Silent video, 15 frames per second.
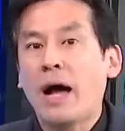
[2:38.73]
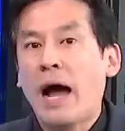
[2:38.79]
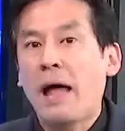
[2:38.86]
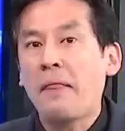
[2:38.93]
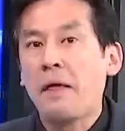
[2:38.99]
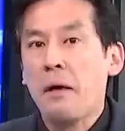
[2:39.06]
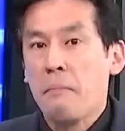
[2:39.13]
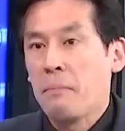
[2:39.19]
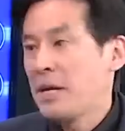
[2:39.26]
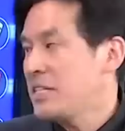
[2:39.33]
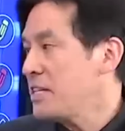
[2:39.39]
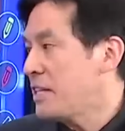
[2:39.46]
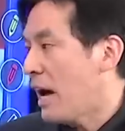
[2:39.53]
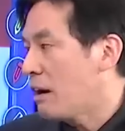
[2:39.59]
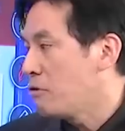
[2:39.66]
安，民
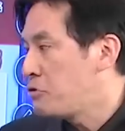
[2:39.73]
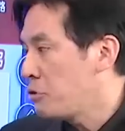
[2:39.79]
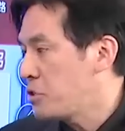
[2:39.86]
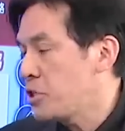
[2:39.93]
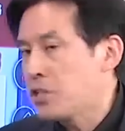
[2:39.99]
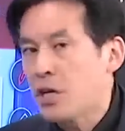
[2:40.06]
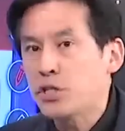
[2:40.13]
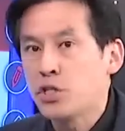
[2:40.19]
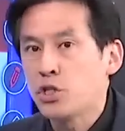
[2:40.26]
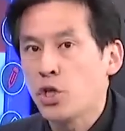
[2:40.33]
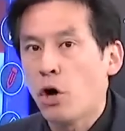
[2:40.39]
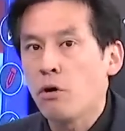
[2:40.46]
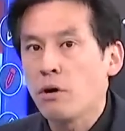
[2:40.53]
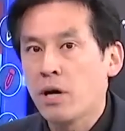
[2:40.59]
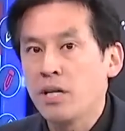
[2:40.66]
进党就是陈时
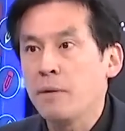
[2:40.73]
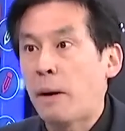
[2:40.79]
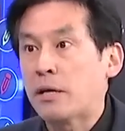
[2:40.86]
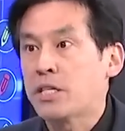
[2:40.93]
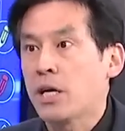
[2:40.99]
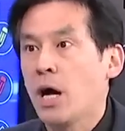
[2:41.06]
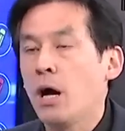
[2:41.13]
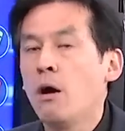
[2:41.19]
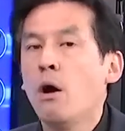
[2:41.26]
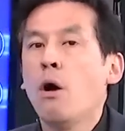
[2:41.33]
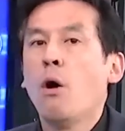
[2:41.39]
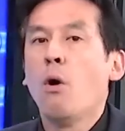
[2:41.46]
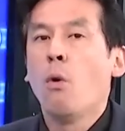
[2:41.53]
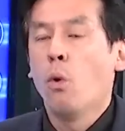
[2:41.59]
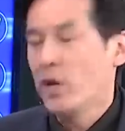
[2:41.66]
中。所以我觉
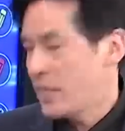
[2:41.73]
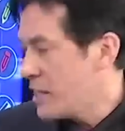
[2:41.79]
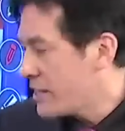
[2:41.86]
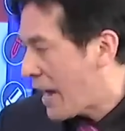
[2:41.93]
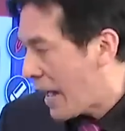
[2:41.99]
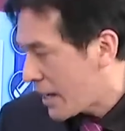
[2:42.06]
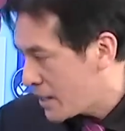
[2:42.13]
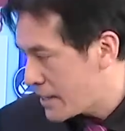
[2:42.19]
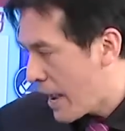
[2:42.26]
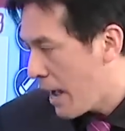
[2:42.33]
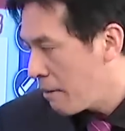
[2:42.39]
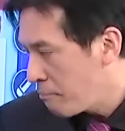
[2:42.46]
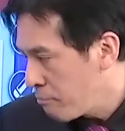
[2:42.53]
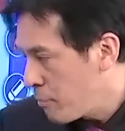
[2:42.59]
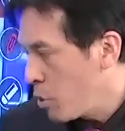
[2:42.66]
得我先打一个
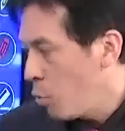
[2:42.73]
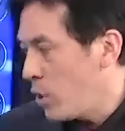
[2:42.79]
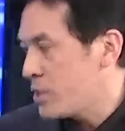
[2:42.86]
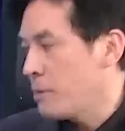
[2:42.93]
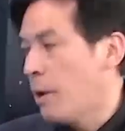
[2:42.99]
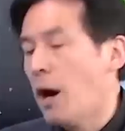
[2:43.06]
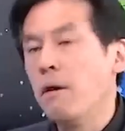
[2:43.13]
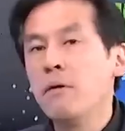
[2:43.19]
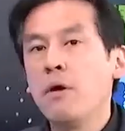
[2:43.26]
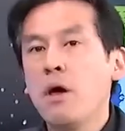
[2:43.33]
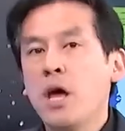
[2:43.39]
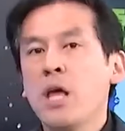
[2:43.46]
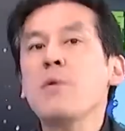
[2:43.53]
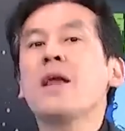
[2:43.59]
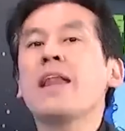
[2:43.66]
叉，为什么？
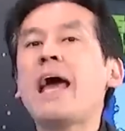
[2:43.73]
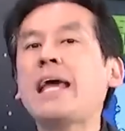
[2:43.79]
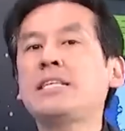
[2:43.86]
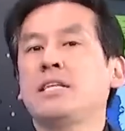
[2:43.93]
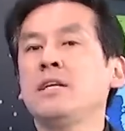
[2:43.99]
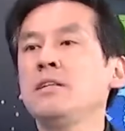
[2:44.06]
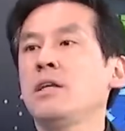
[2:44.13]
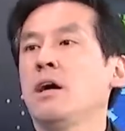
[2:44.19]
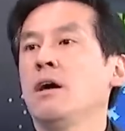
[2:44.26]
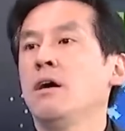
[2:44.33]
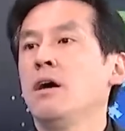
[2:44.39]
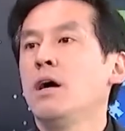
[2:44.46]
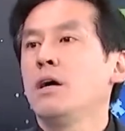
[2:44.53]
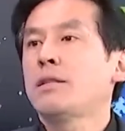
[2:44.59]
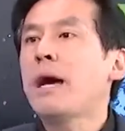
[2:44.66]
因为赖清德
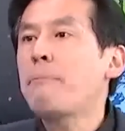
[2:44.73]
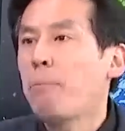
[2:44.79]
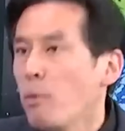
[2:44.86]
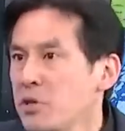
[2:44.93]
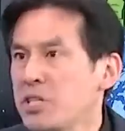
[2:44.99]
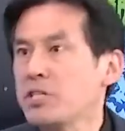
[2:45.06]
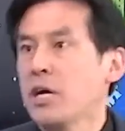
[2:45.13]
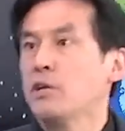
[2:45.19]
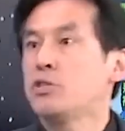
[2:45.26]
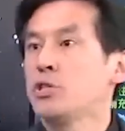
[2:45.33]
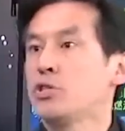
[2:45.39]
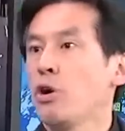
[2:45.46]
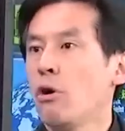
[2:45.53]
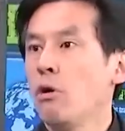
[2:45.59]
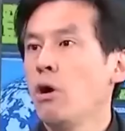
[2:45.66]
他不是陈时
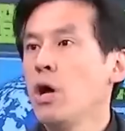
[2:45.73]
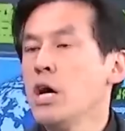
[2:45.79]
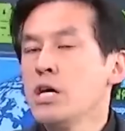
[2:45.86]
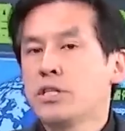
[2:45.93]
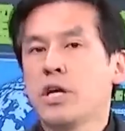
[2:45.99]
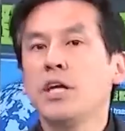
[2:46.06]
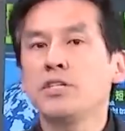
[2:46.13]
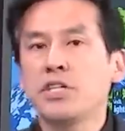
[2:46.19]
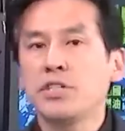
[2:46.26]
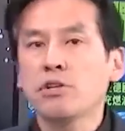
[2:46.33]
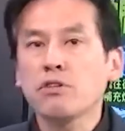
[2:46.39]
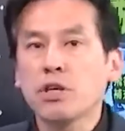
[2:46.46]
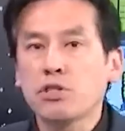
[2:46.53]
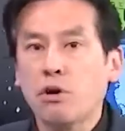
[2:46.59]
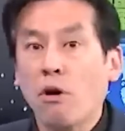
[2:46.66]
中，陈时
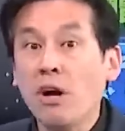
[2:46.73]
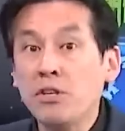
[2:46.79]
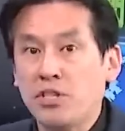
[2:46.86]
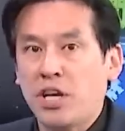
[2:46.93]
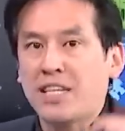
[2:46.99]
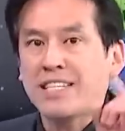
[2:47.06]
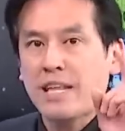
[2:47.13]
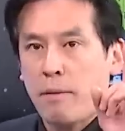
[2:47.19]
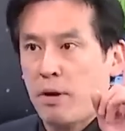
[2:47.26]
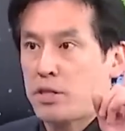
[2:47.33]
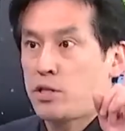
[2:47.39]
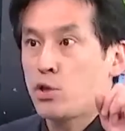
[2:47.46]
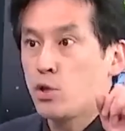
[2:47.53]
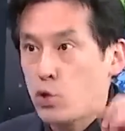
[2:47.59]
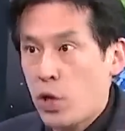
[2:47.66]
中的仇恨值也在台北
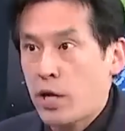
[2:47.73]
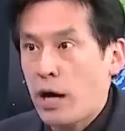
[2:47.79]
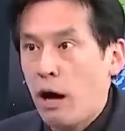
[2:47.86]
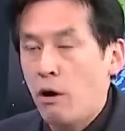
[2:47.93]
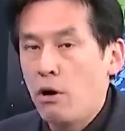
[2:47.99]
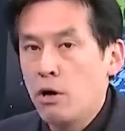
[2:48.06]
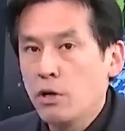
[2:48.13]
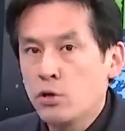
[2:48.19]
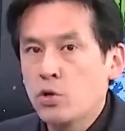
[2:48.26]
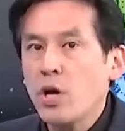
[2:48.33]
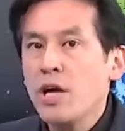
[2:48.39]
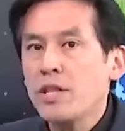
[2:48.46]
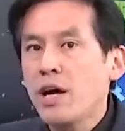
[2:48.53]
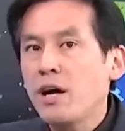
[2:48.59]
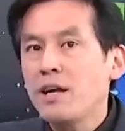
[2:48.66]
市是最高，所
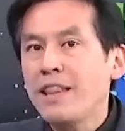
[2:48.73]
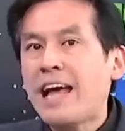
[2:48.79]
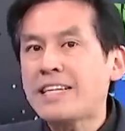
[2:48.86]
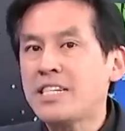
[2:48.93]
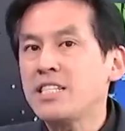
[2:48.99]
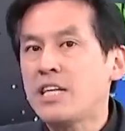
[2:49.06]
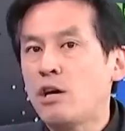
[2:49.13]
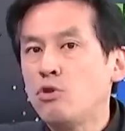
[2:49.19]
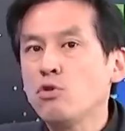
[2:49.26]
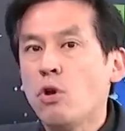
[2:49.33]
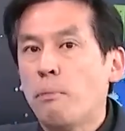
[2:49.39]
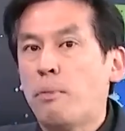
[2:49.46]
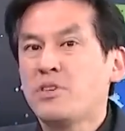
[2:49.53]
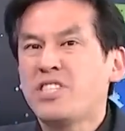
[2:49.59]
以呢，赖清德如果不